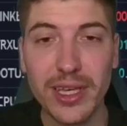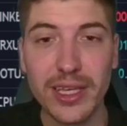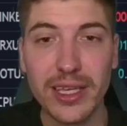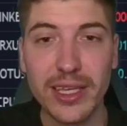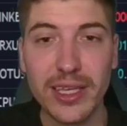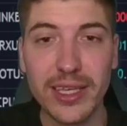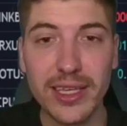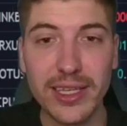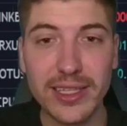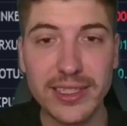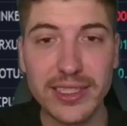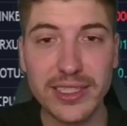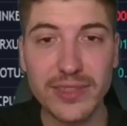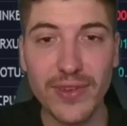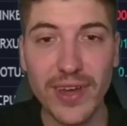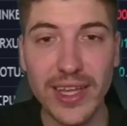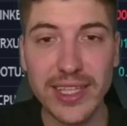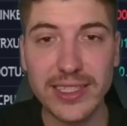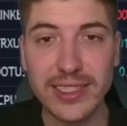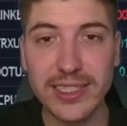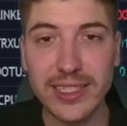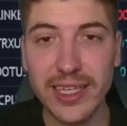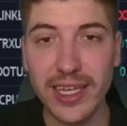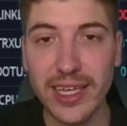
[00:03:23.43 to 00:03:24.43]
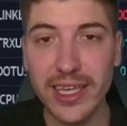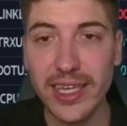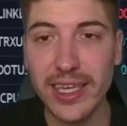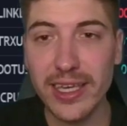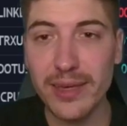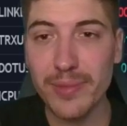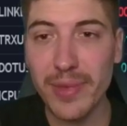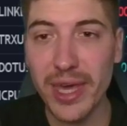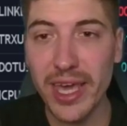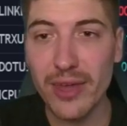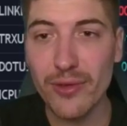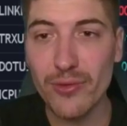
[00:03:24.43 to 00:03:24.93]
hier 20er
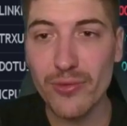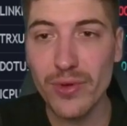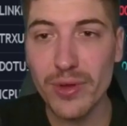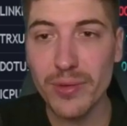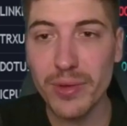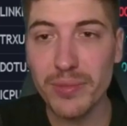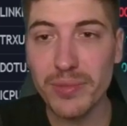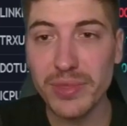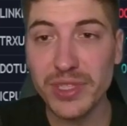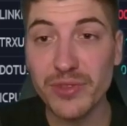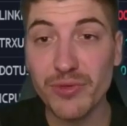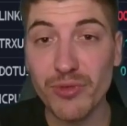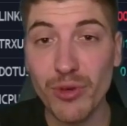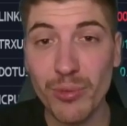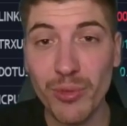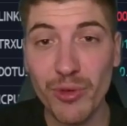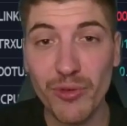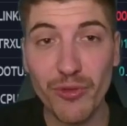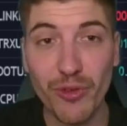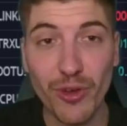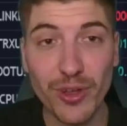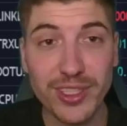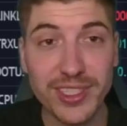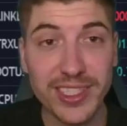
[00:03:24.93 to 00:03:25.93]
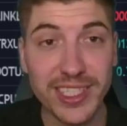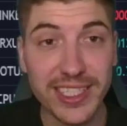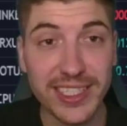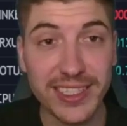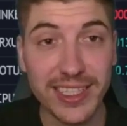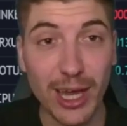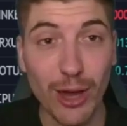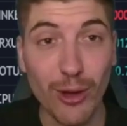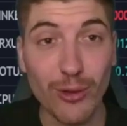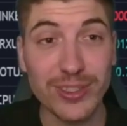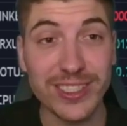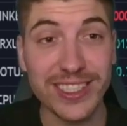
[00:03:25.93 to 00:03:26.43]
EMA Ribbon bis
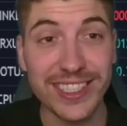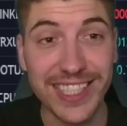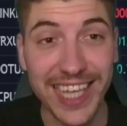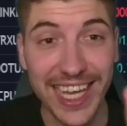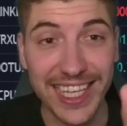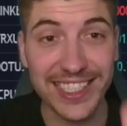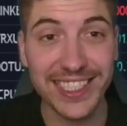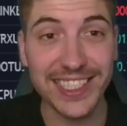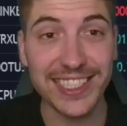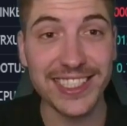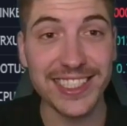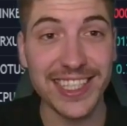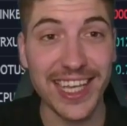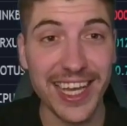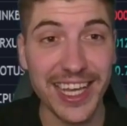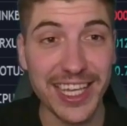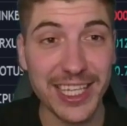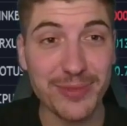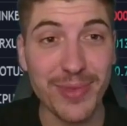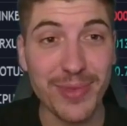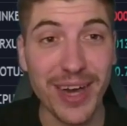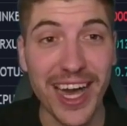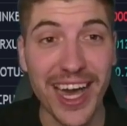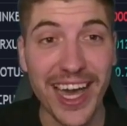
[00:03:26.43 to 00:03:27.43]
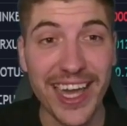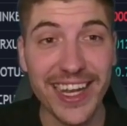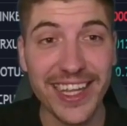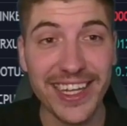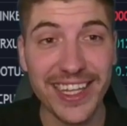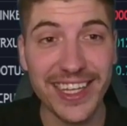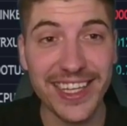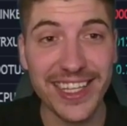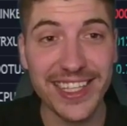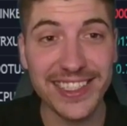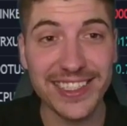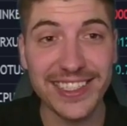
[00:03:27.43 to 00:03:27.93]
45.000. Das ist, sage ich mal, einer
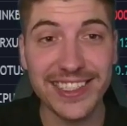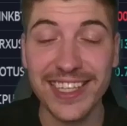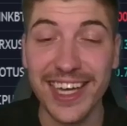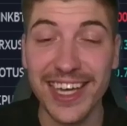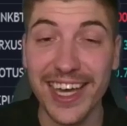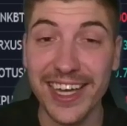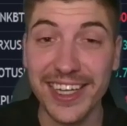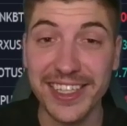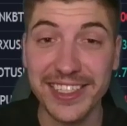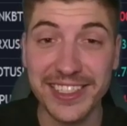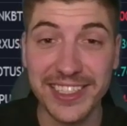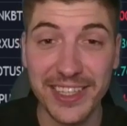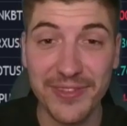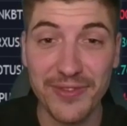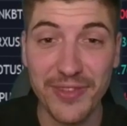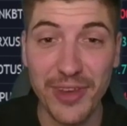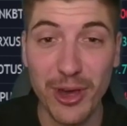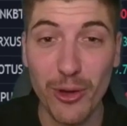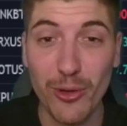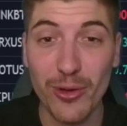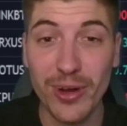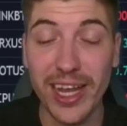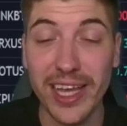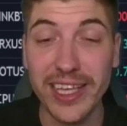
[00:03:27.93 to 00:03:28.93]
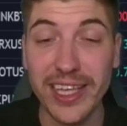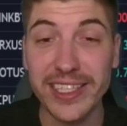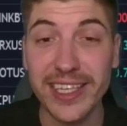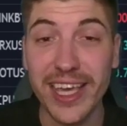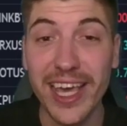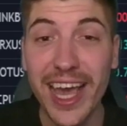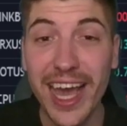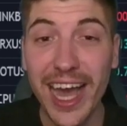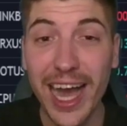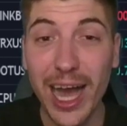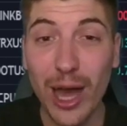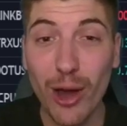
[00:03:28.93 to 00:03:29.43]
der nächsten Targets. Sehen wir auch gleich
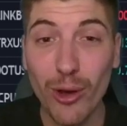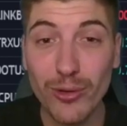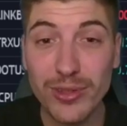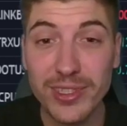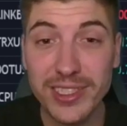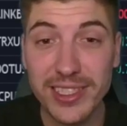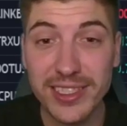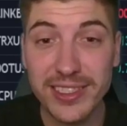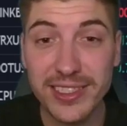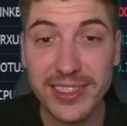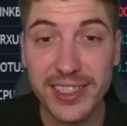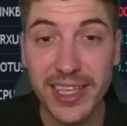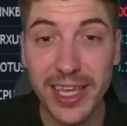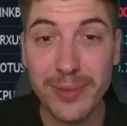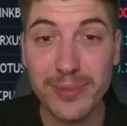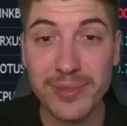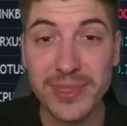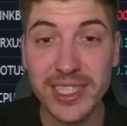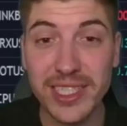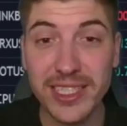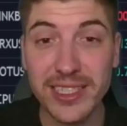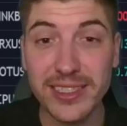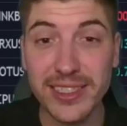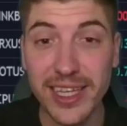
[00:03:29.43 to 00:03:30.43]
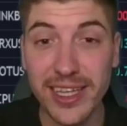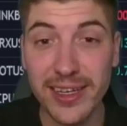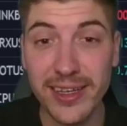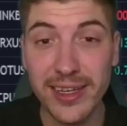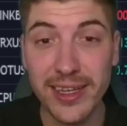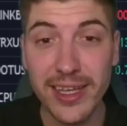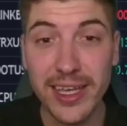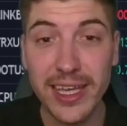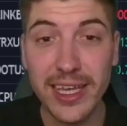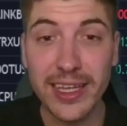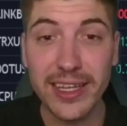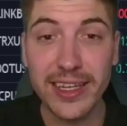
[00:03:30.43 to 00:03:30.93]
aus Systemsicht, denn
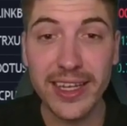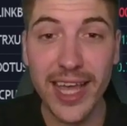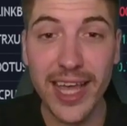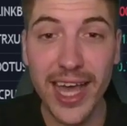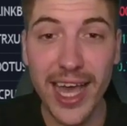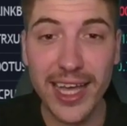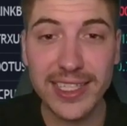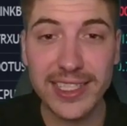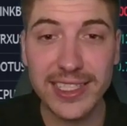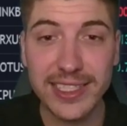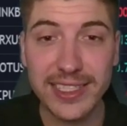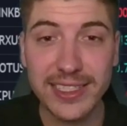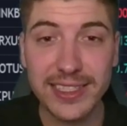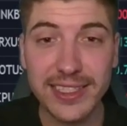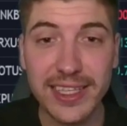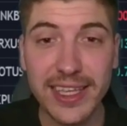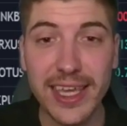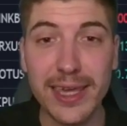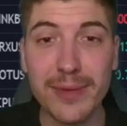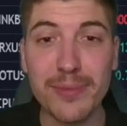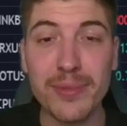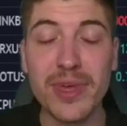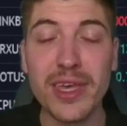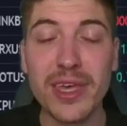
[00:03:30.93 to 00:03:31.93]
nach System,